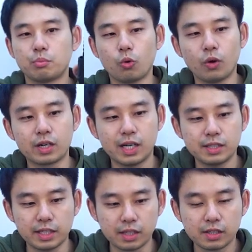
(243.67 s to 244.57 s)
보관을
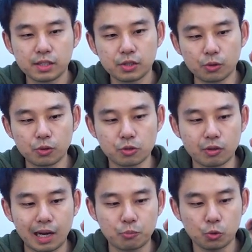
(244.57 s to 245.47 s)
할 때 이런
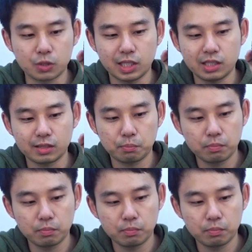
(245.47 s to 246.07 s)
식으로 앞쪽으로 살짝